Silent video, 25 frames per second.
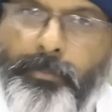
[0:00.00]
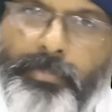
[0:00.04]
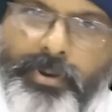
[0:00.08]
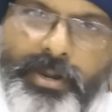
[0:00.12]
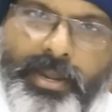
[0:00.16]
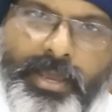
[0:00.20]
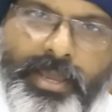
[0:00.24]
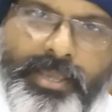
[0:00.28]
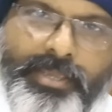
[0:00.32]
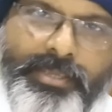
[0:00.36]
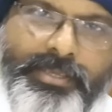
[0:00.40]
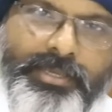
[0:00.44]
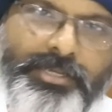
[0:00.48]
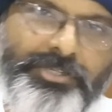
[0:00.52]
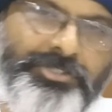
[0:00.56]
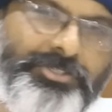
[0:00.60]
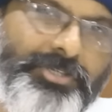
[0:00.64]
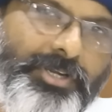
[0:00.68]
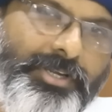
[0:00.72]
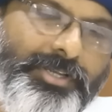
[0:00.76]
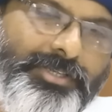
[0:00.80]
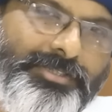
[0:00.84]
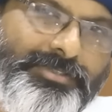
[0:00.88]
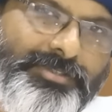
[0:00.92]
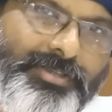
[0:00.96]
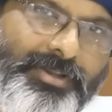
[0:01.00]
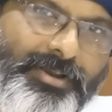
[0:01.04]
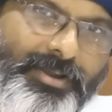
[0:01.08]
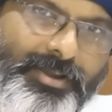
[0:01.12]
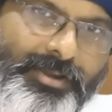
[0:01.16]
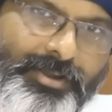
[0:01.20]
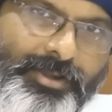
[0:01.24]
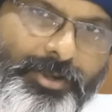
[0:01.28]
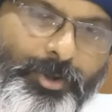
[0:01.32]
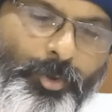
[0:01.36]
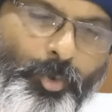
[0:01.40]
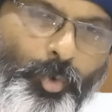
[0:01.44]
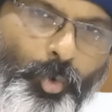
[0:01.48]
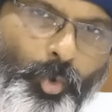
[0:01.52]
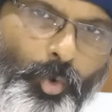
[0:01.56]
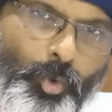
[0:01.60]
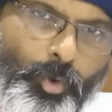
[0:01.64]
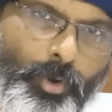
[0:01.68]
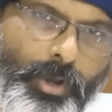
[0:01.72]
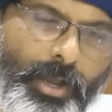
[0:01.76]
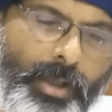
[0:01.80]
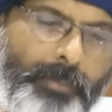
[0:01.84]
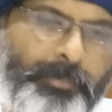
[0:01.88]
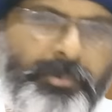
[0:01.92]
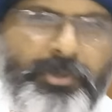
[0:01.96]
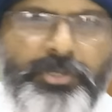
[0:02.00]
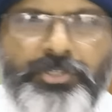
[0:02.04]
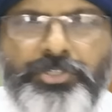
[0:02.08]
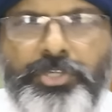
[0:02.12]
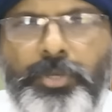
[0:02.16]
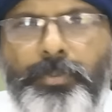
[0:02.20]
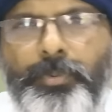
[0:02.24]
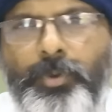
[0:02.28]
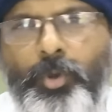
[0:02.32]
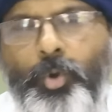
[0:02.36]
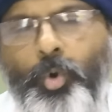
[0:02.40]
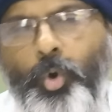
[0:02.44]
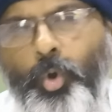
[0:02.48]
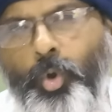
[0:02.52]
पढ़ाई या स्टडीज़ से रिलेटेड गोल हो आप किसी भी